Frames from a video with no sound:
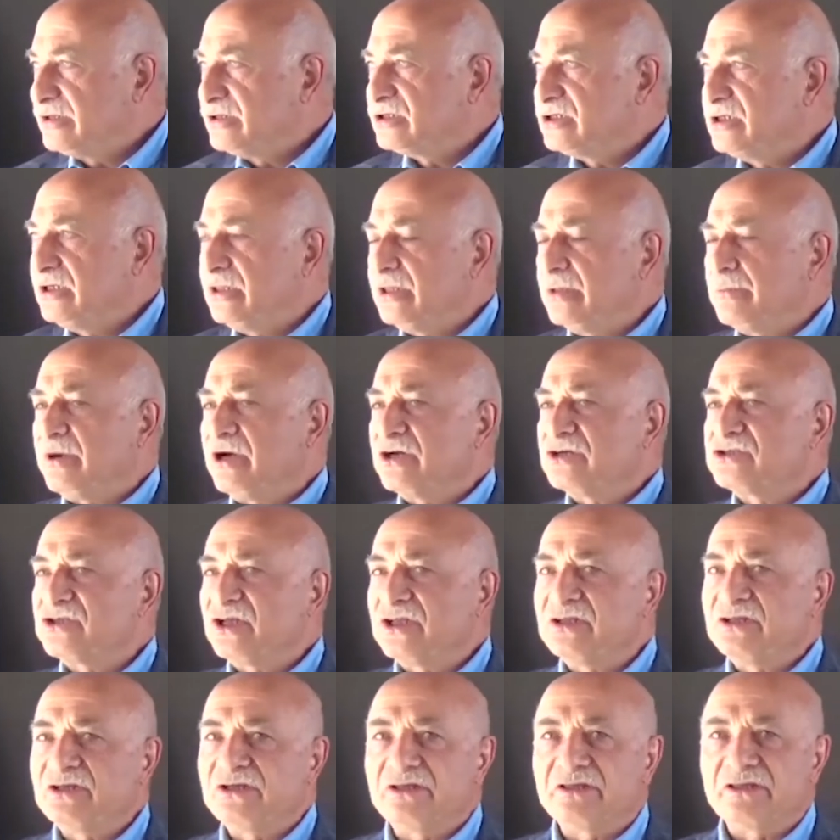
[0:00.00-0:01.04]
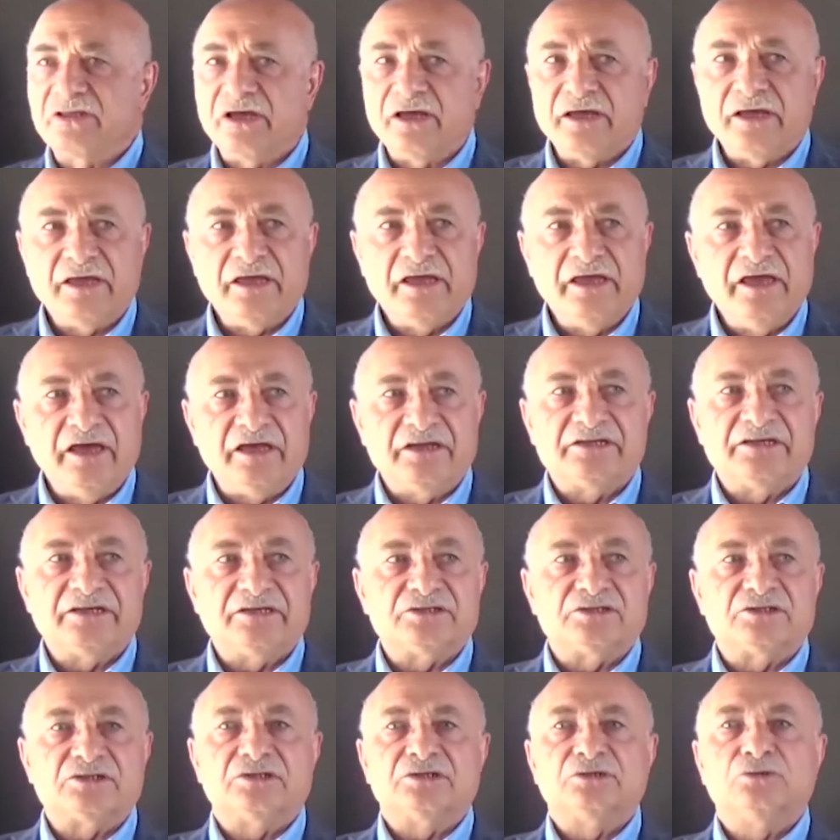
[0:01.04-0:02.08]
Şimdi başladığında
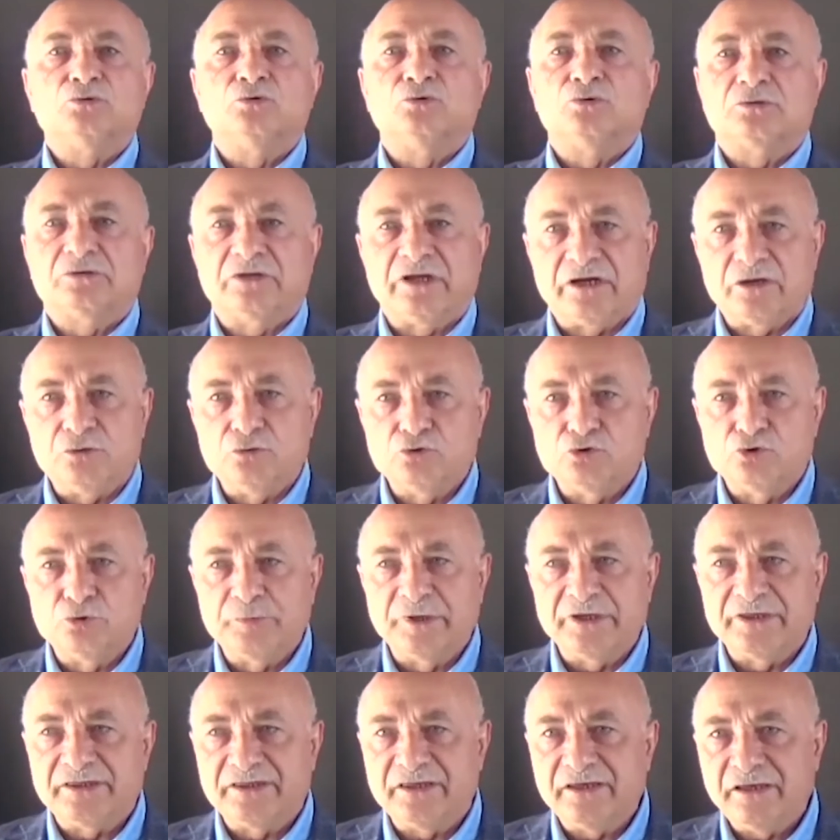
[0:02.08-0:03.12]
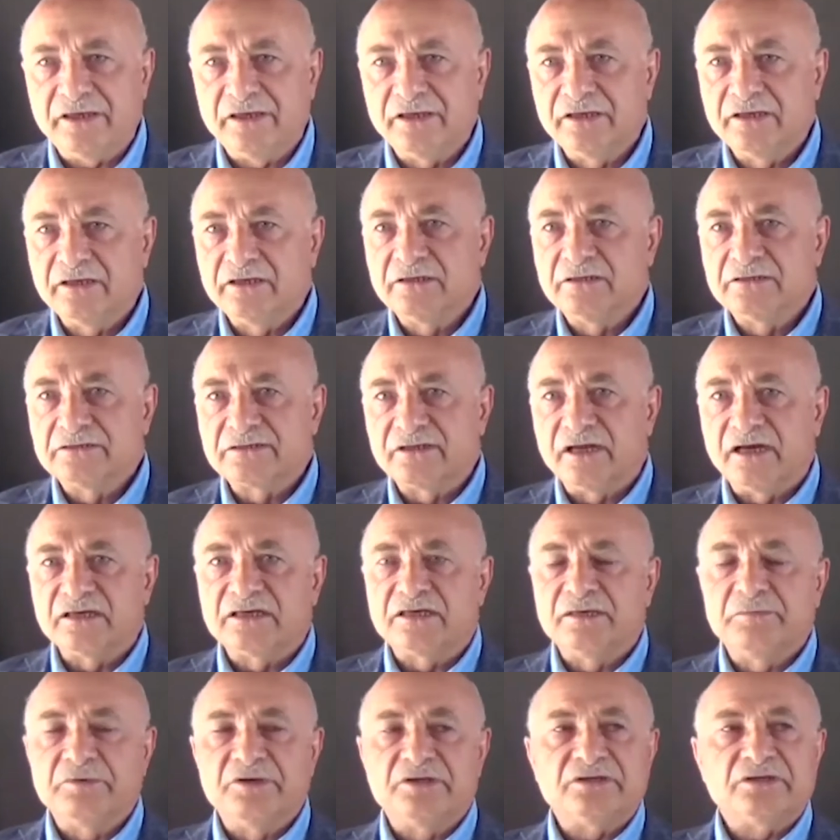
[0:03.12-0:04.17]
herkes yurtlara hücum etti.
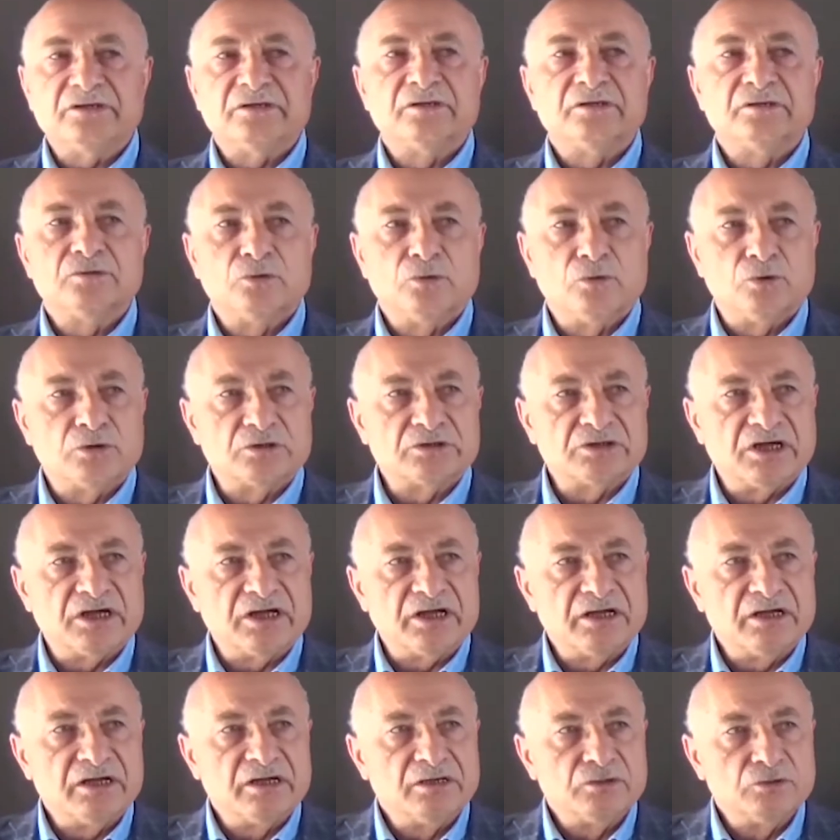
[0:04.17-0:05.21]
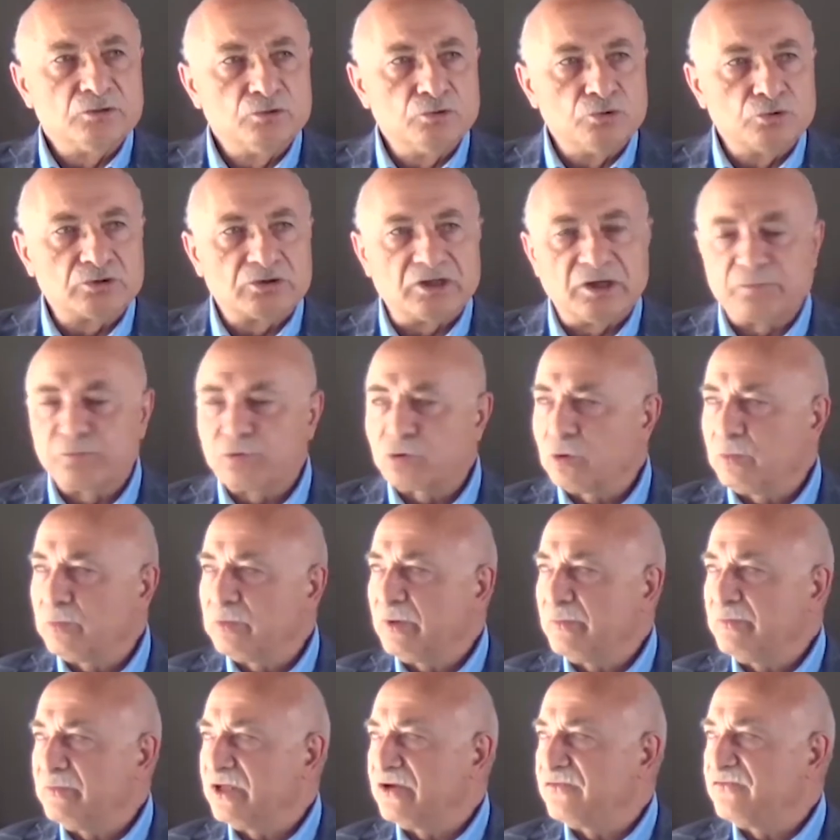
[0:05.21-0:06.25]
Sanki bir orada yurtta
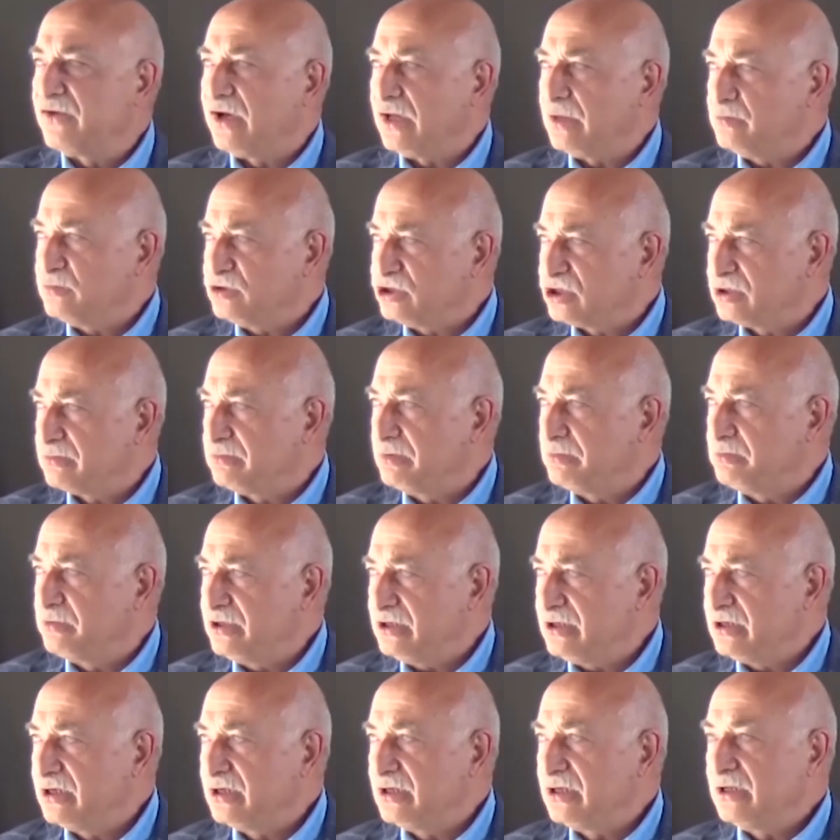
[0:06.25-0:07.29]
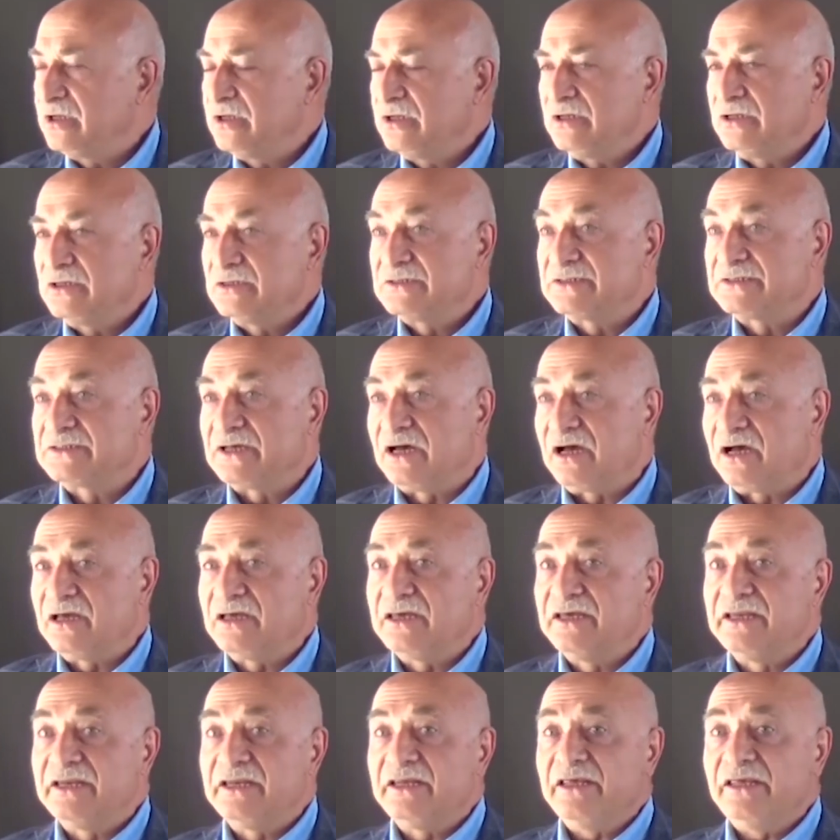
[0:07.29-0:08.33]
problemler varmış gibi bir
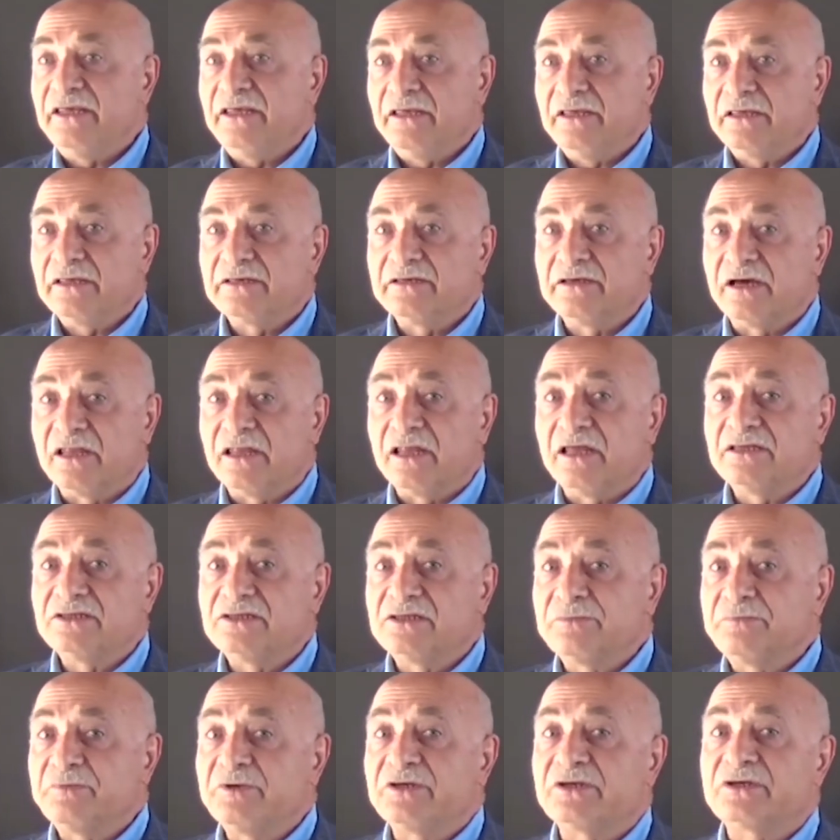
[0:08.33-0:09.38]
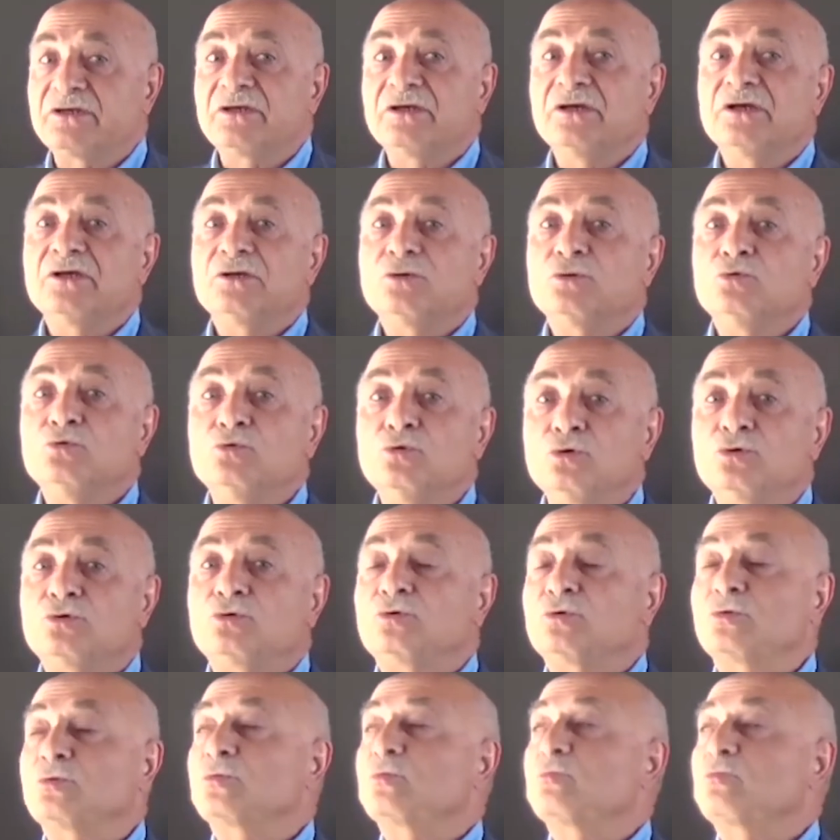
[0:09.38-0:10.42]
zahiri, yalancı bir yurt
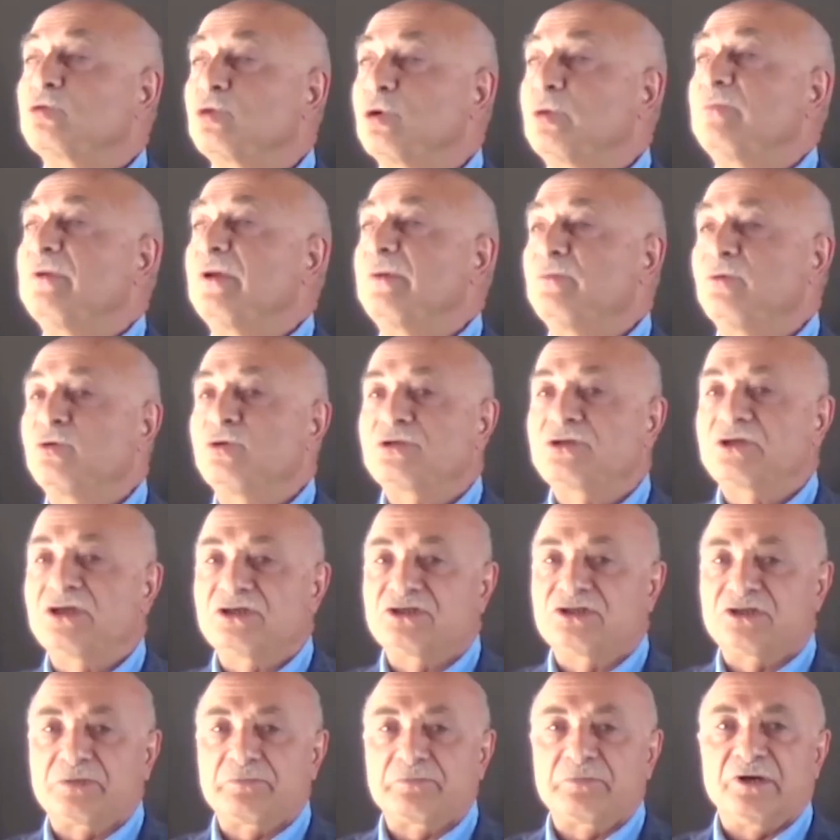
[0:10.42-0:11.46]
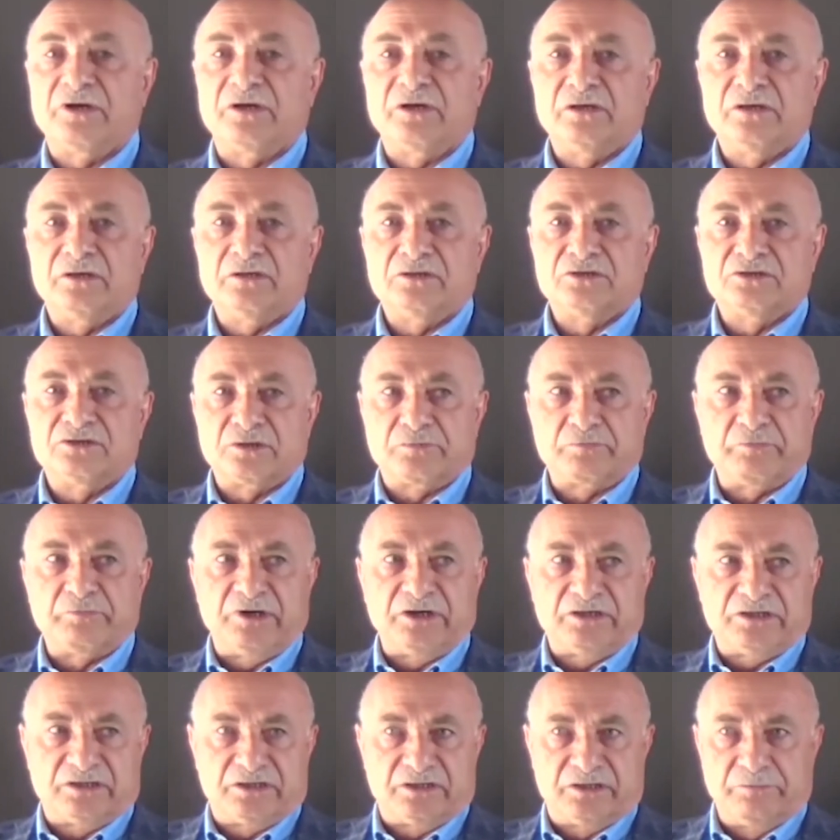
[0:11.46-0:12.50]
problemi ortaya çıkmaya
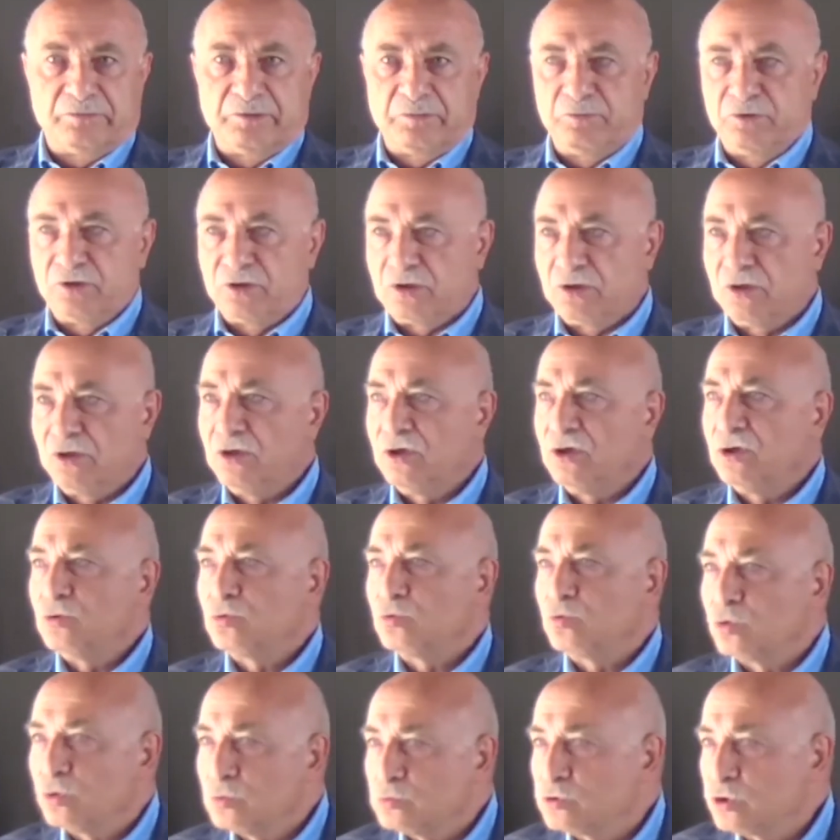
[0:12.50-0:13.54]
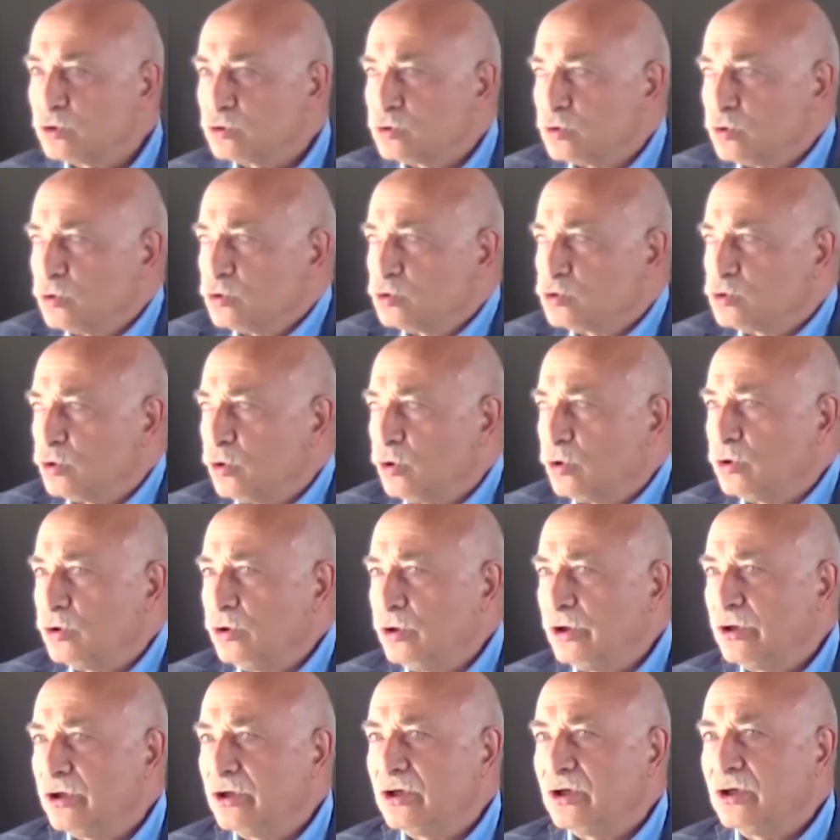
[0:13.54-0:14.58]
çıkmak gibi bir durum söz konusu
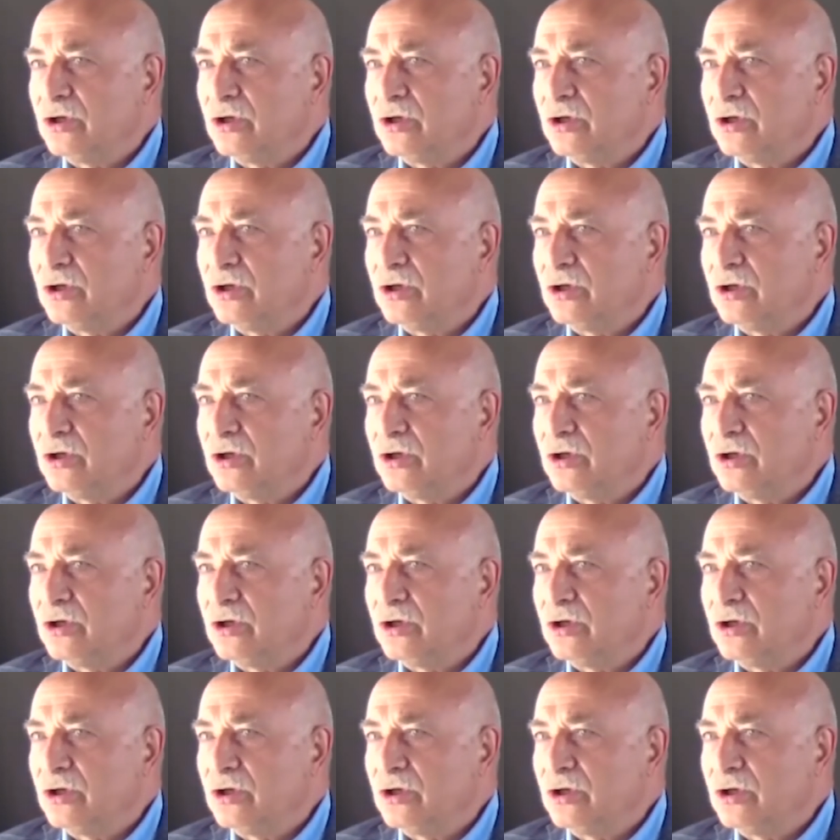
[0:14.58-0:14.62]
oldu.